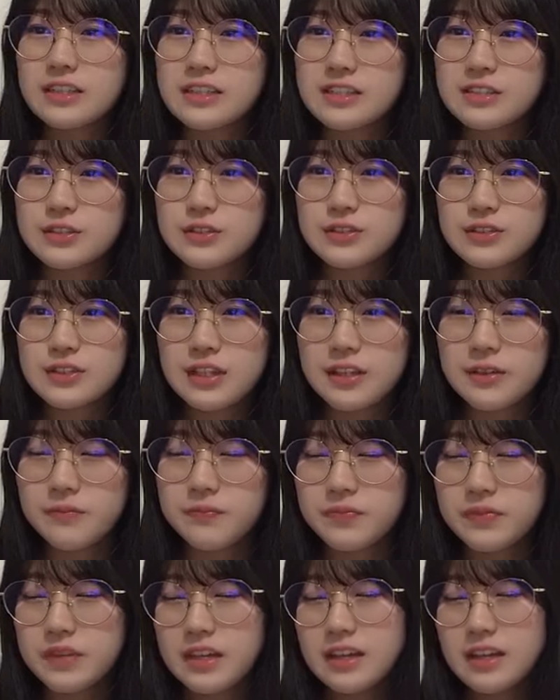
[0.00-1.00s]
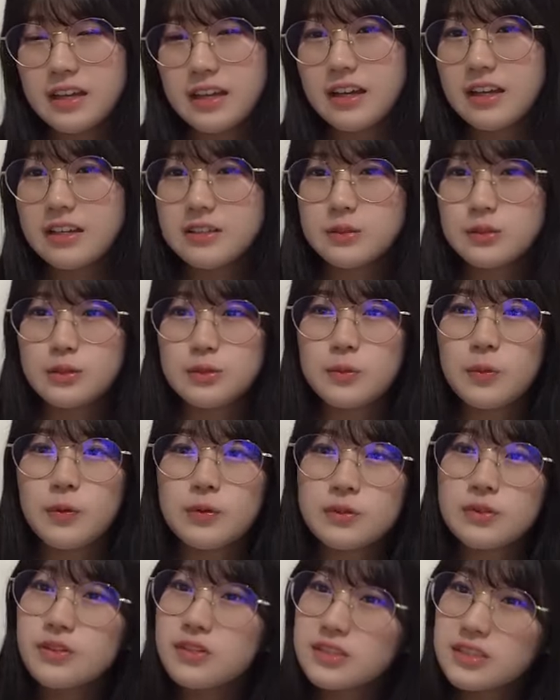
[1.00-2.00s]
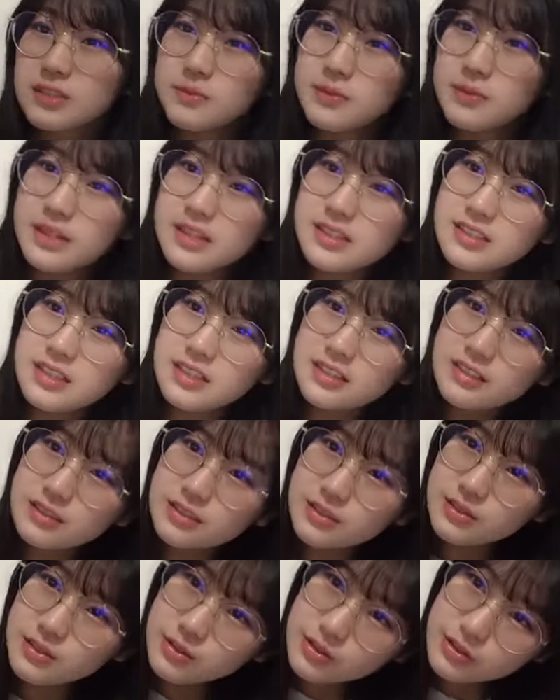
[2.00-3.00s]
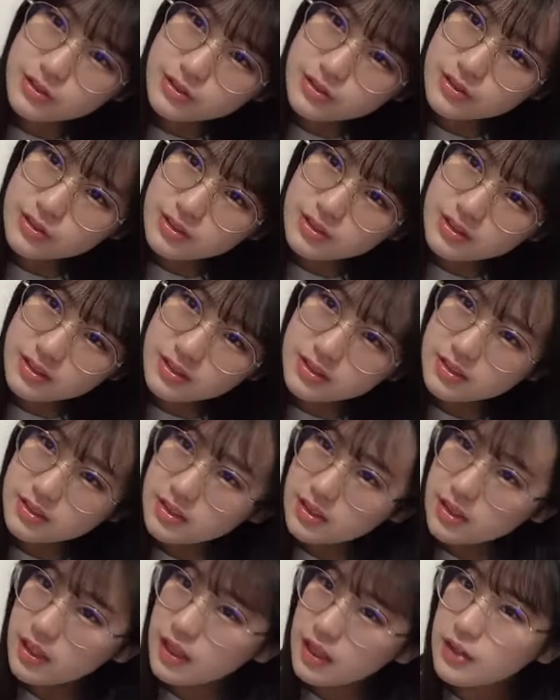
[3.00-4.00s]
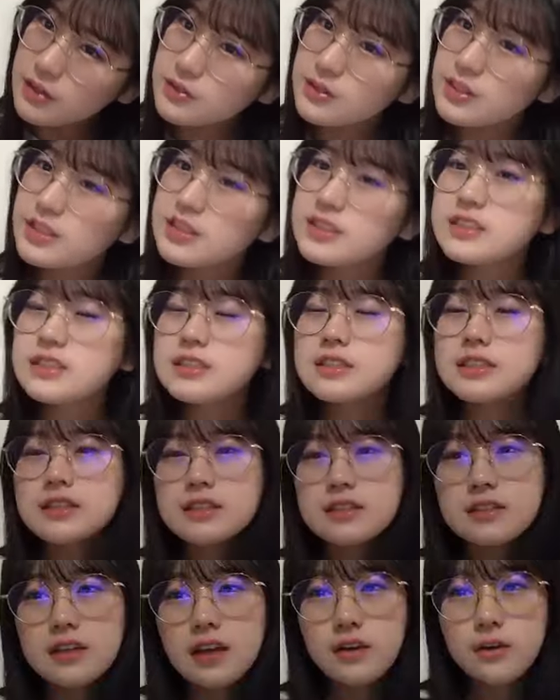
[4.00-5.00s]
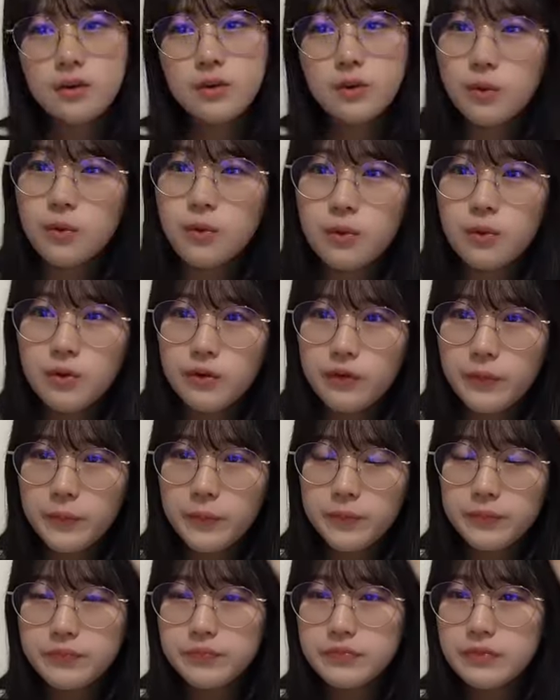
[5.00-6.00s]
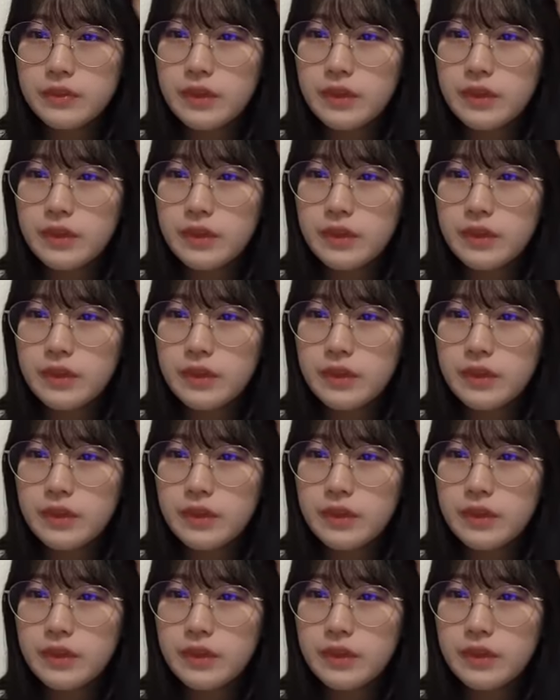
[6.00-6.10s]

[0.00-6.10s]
思われたらしくて「その本当にチーム H なんですよ」って言って嬉しい結構